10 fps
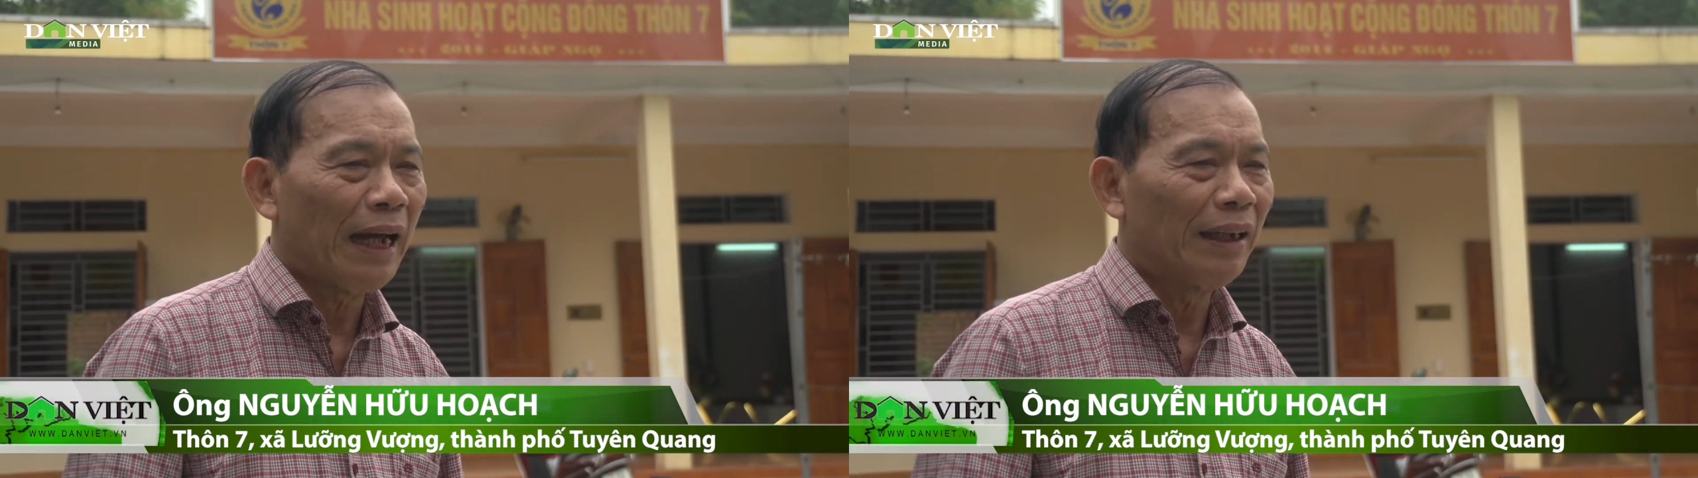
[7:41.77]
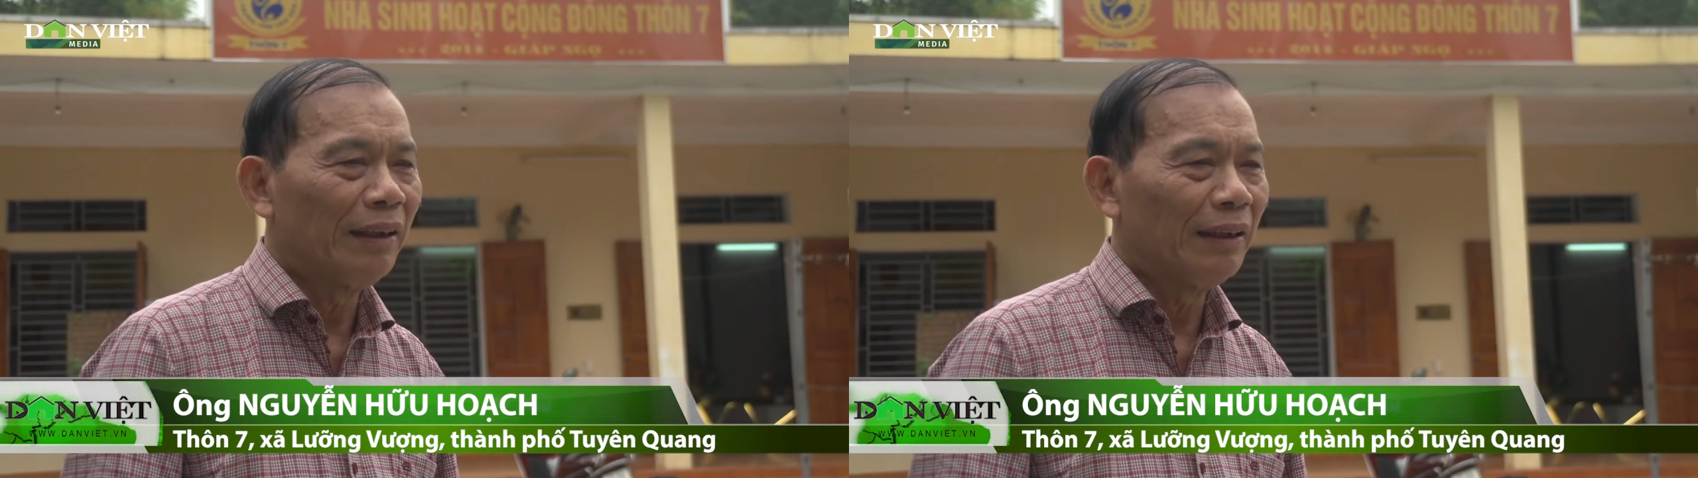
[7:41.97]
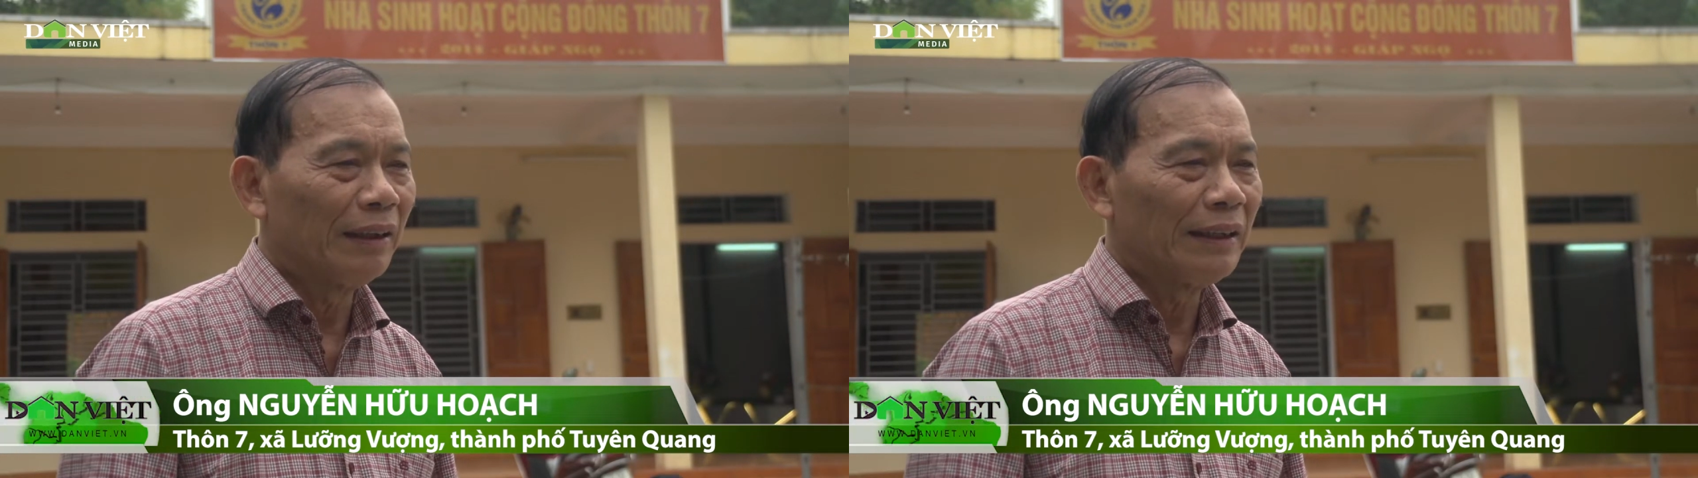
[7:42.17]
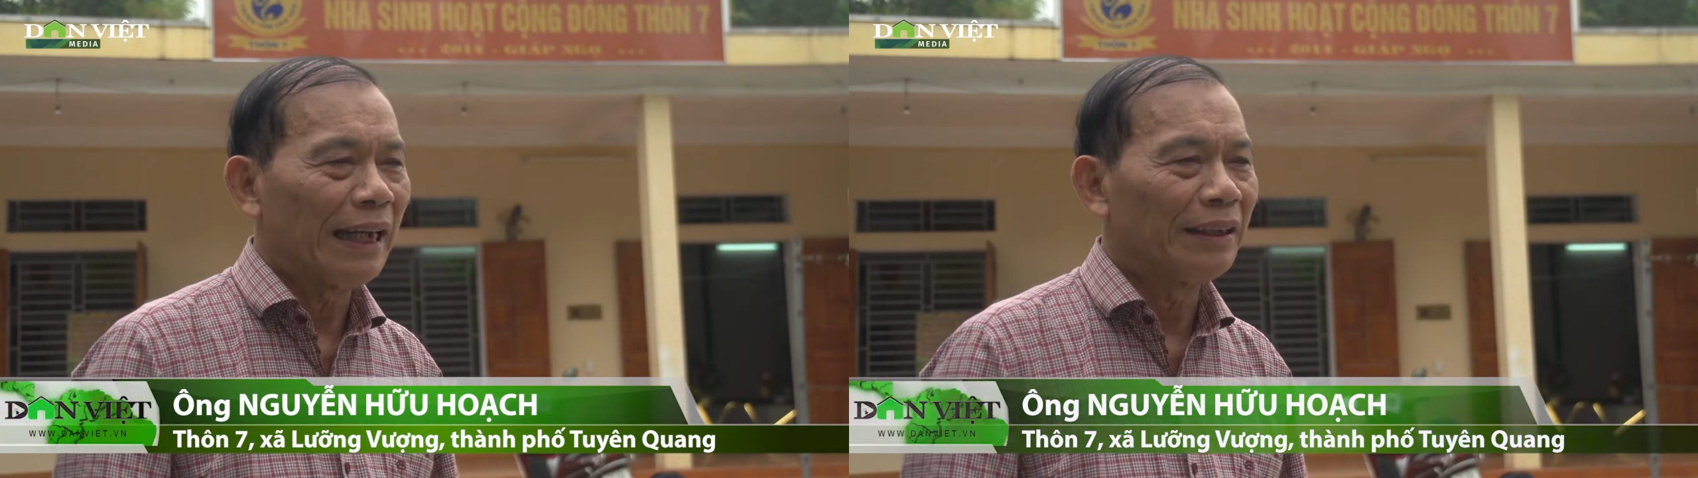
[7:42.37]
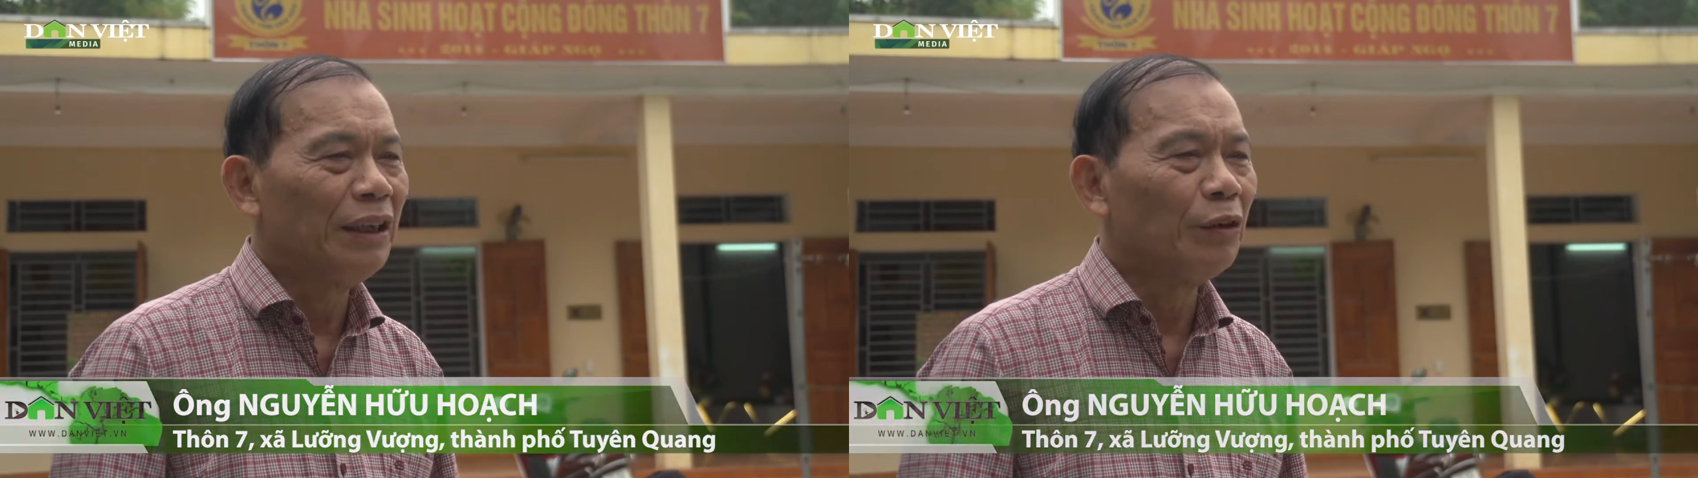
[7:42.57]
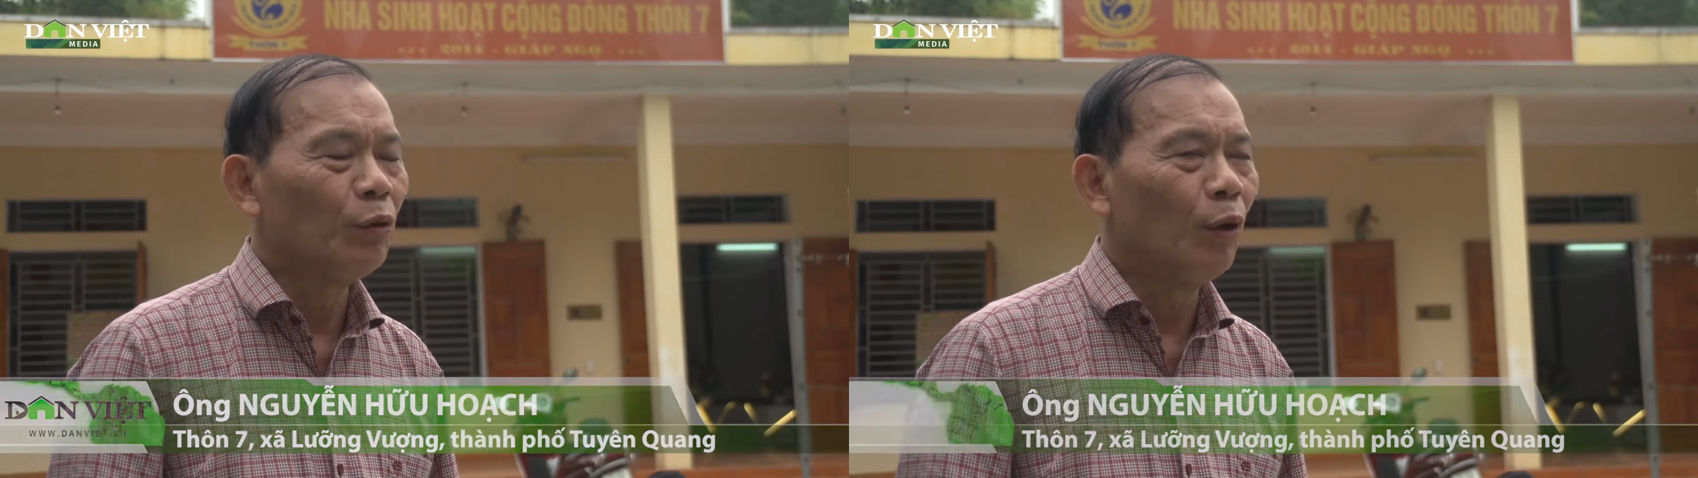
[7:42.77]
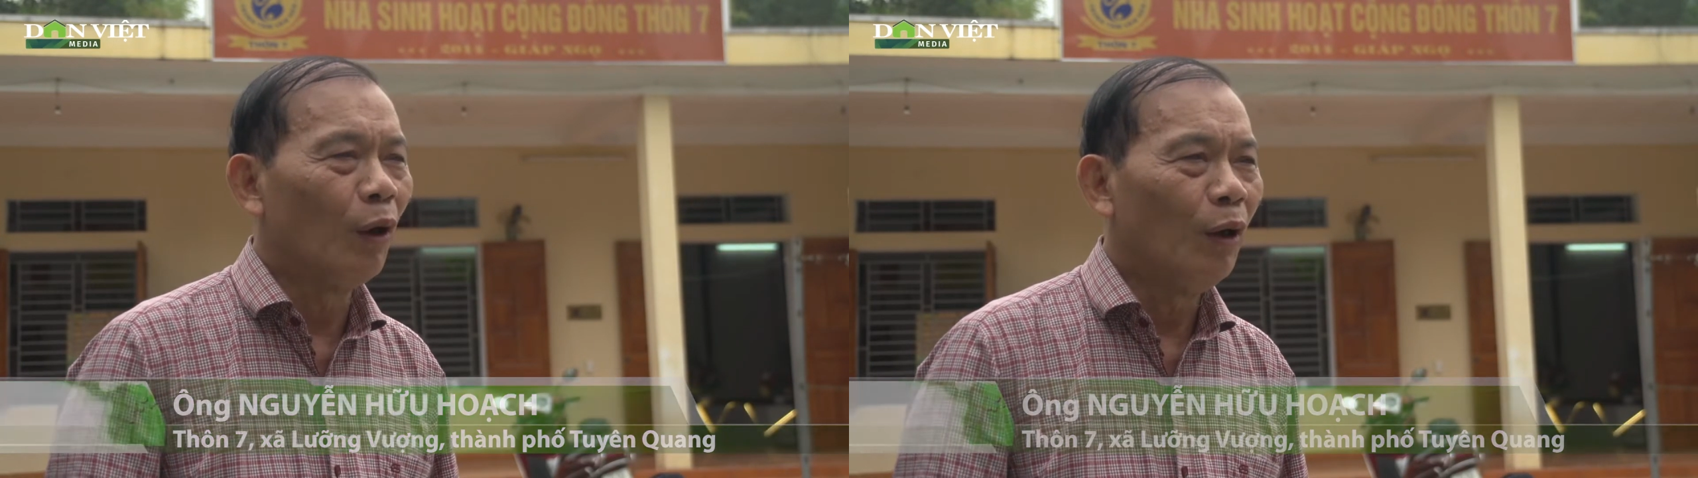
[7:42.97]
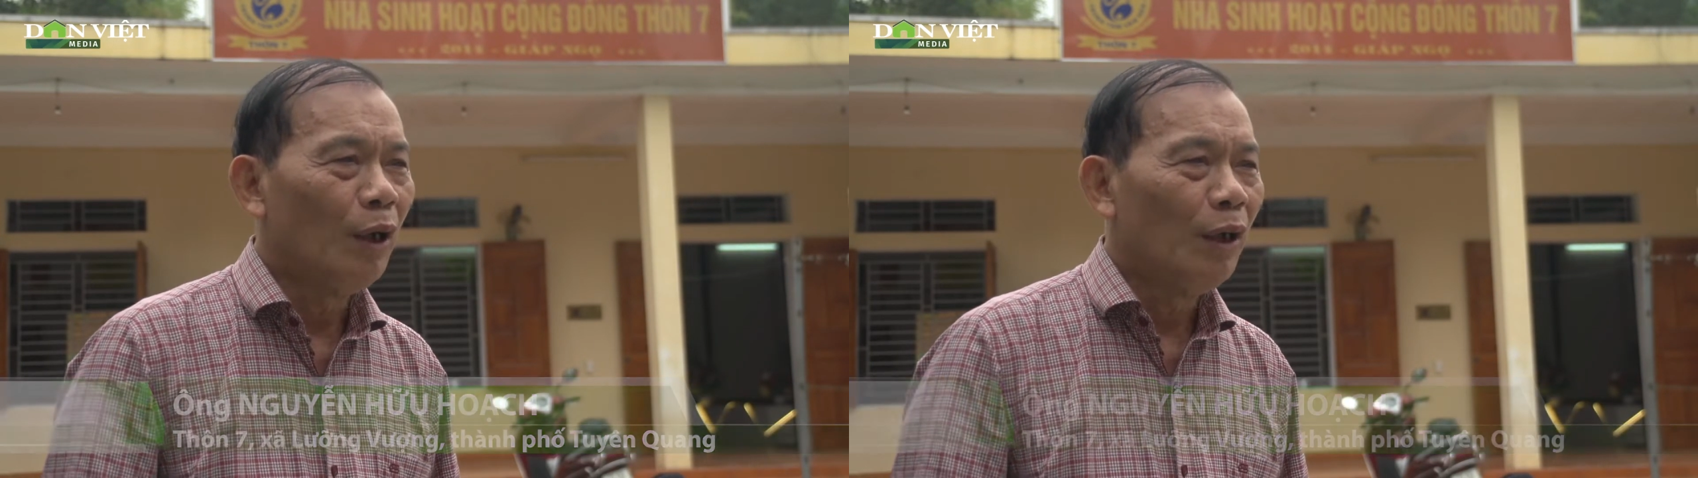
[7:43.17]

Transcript: tại nhà riêng của